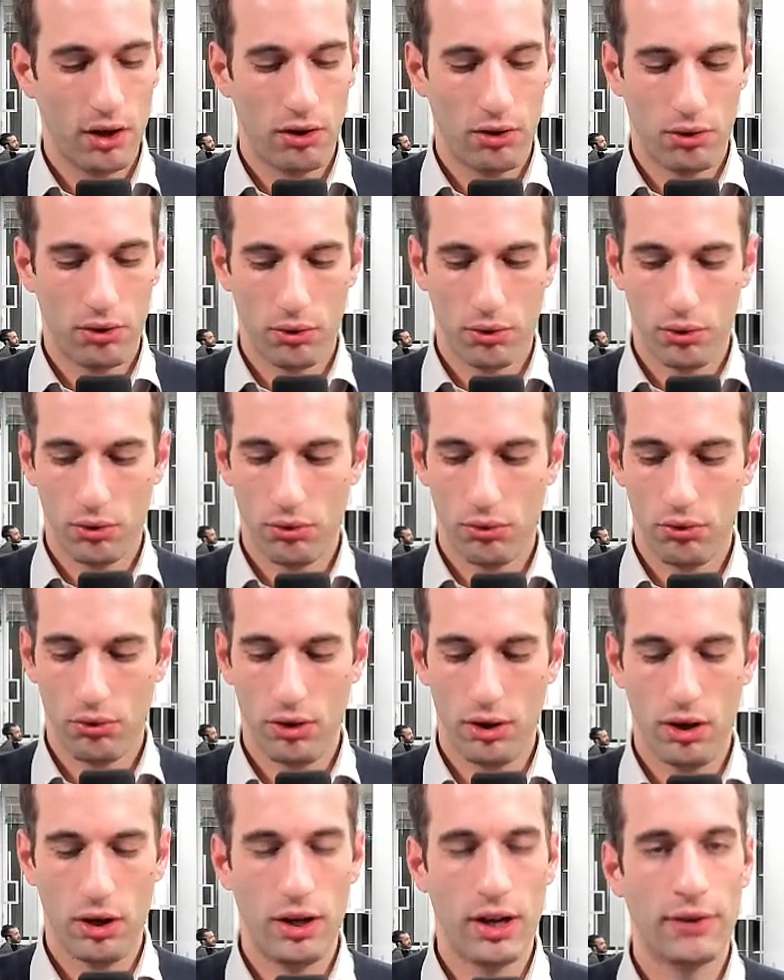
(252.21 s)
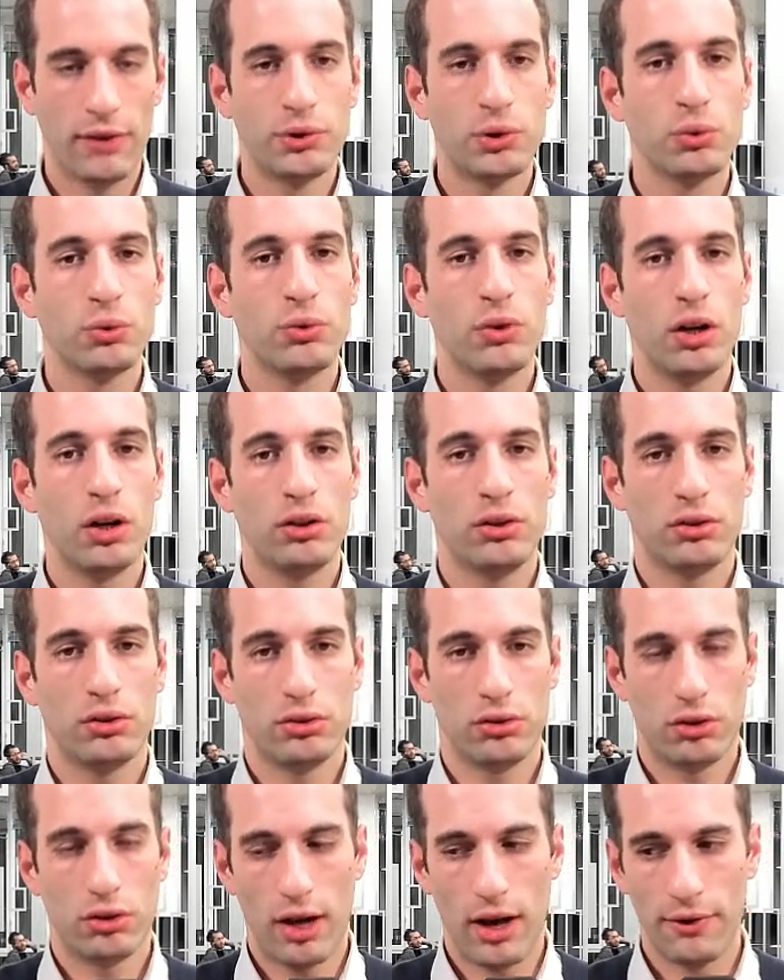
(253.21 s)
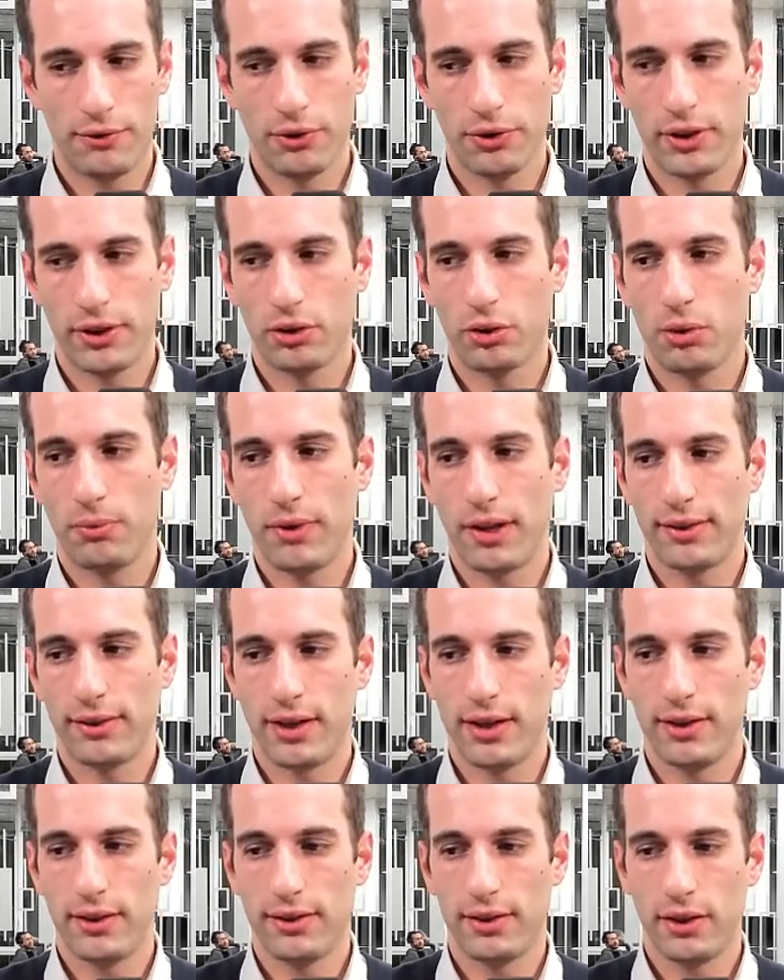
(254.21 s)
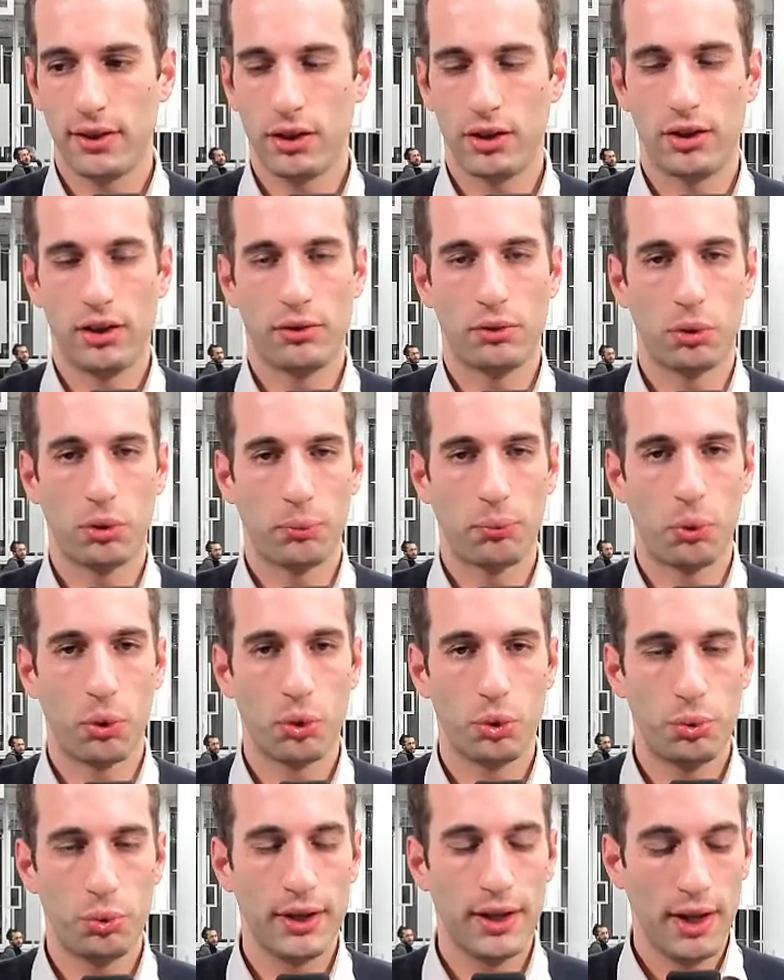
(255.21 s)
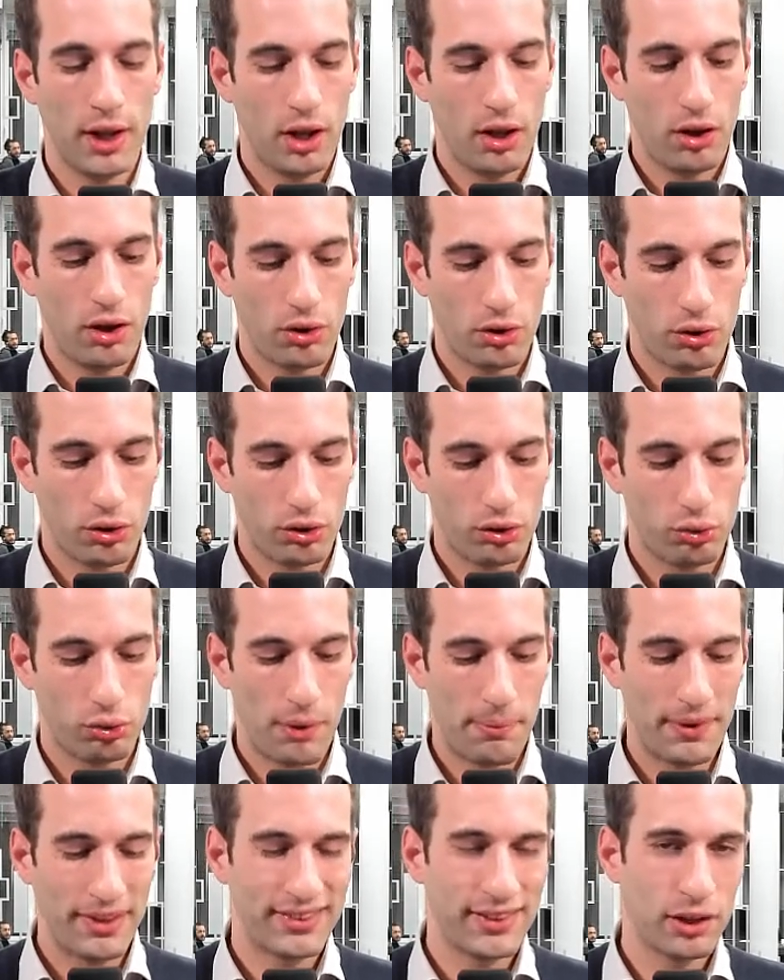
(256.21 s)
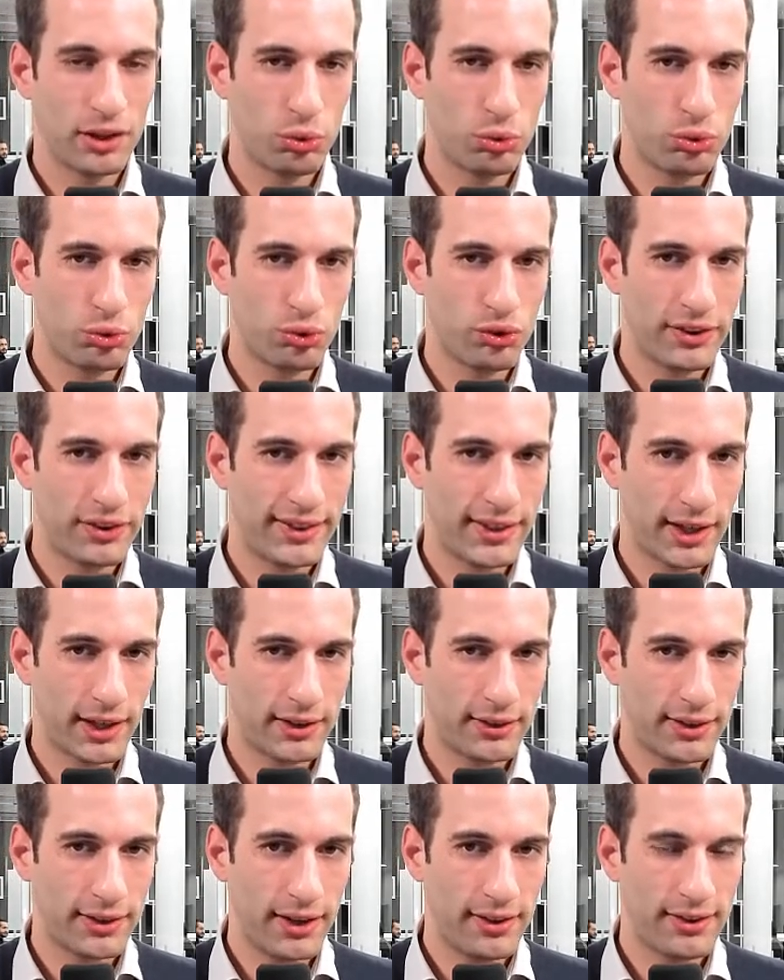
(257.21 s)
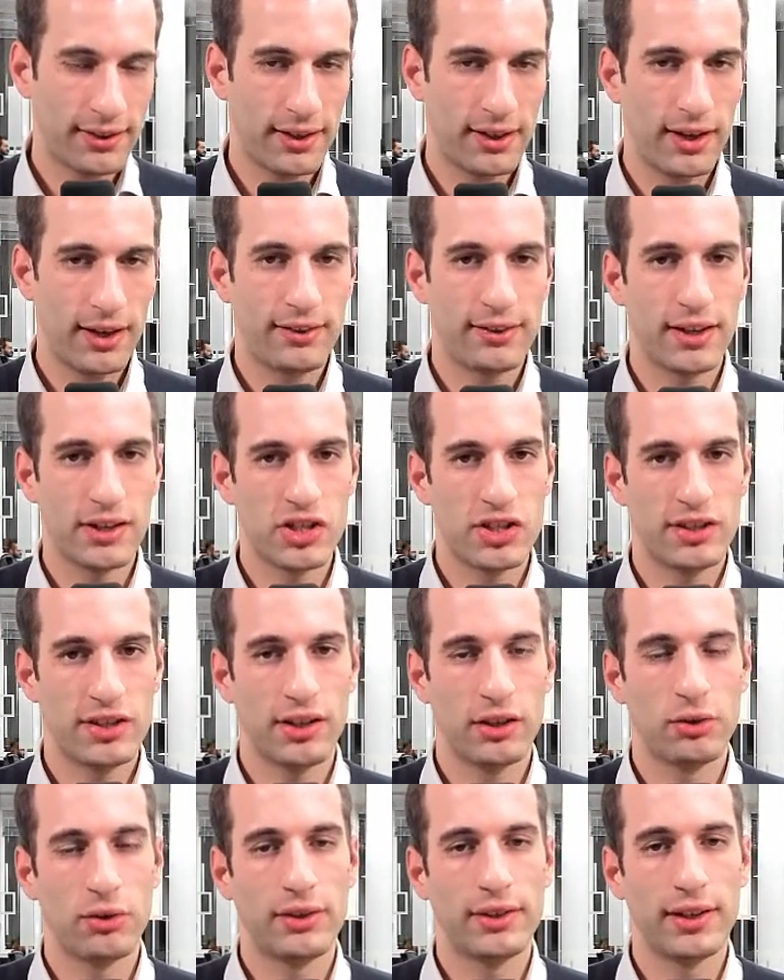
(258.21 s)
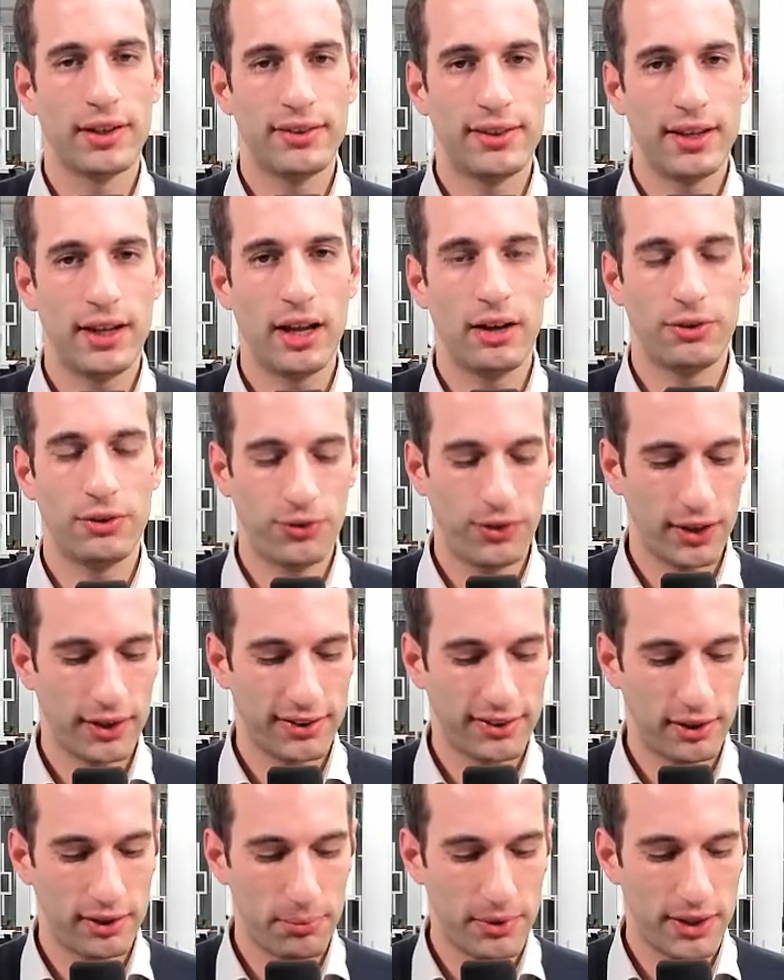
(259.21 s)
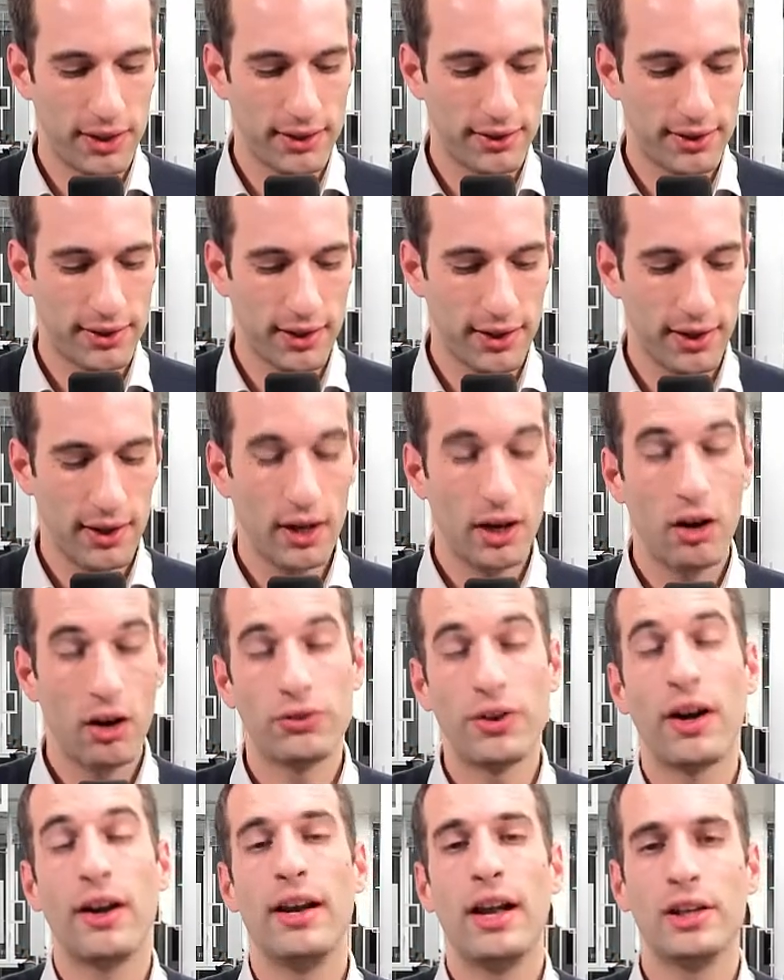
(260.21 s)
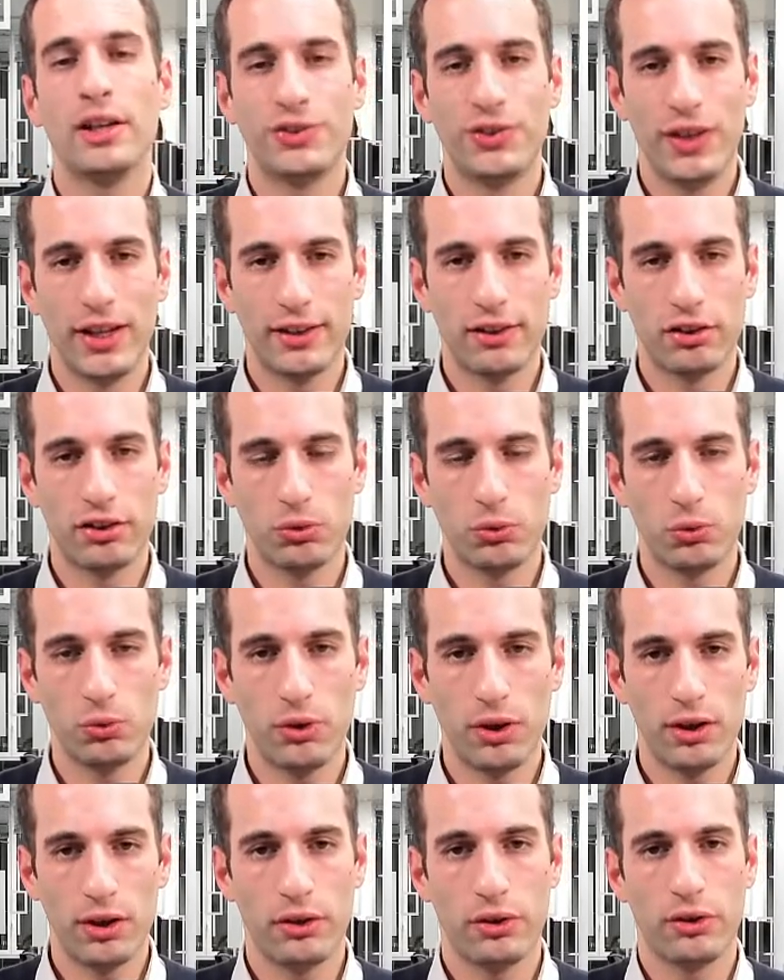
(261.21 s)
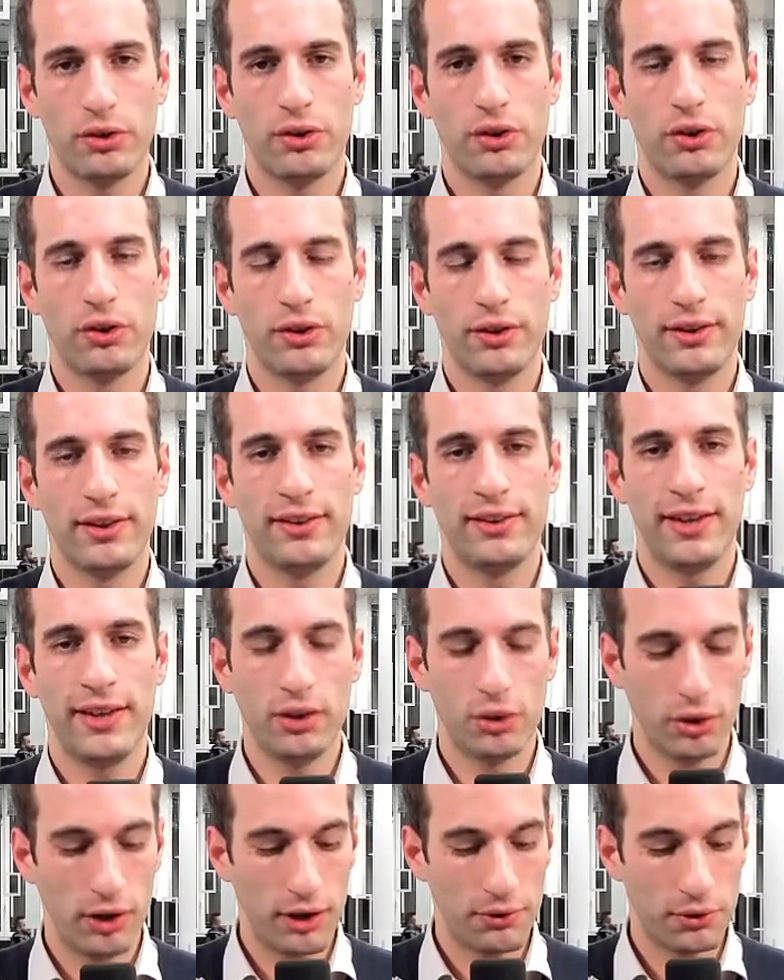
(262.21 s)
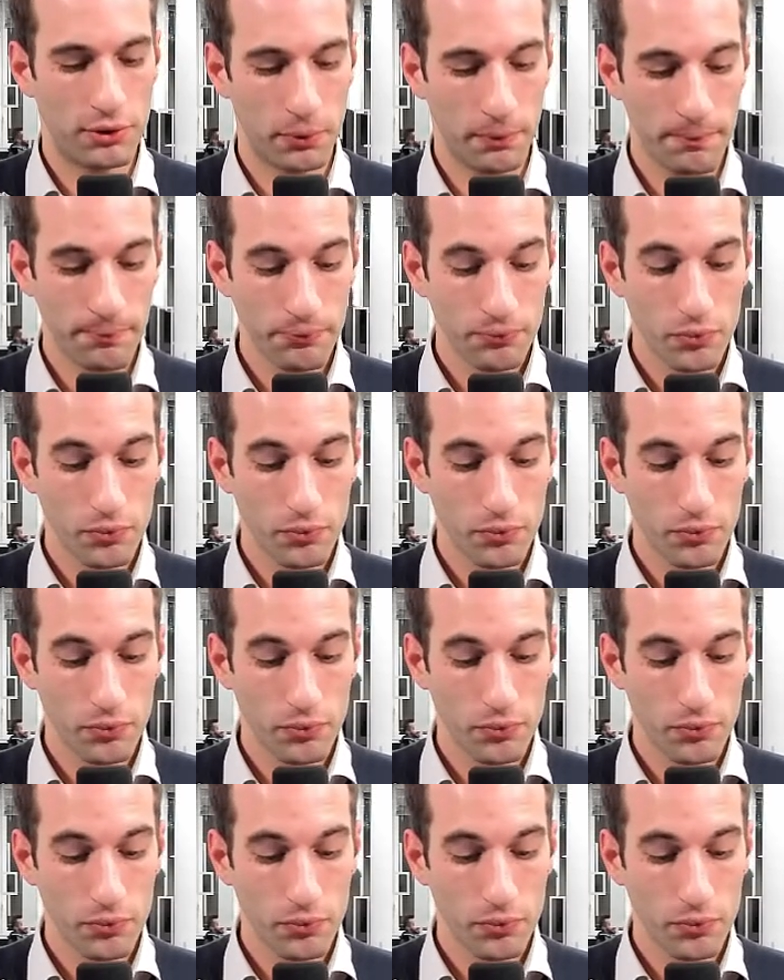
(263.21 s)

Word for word: Euh, l'avion, hein, euh, avant d'être commercialisé et d'être produit, euh, doit passer toute une série de tests. Et là, il s'agissait de tester la flexibilité, enfin la flexion hein, des ailes de l'avion.